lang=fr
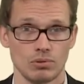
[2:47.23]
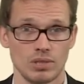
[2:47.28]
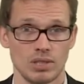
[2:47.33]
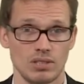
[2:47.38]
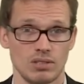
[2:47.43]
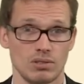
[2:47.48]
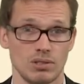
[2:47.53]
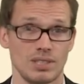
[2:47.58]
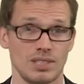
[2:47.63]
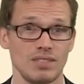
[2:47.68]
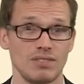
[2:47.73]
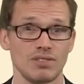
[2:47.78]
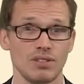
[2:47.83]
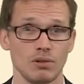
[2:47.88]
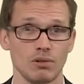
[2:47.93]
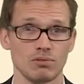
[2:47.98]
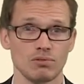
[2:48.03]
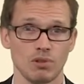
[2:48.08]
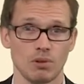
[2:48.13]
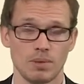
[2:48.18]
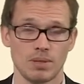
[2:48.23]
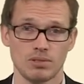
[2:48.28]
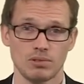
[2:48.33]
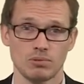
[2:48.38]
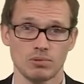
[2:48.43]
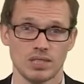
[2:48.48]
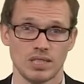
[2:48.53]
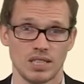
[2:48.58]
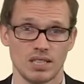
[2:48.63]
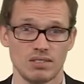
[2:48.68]
ces différentes
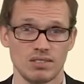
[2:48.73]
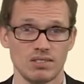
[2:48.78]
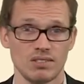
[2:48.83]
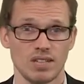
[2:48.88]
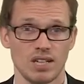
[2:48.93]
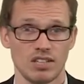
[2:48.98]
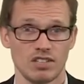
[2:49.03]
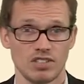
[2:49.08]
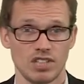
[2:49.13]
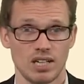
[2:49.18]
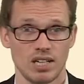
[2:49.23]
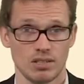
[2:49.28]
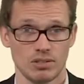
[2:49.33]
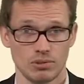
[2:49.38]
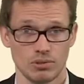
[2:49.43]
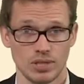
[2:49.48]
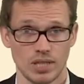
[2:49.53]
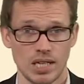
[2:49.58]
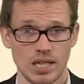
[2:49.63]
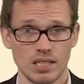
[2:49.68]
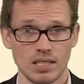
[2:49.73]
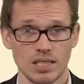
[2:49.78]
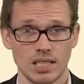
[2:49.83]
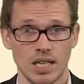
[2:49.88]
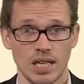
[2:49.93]
formations qui existent à l'échelle nationale.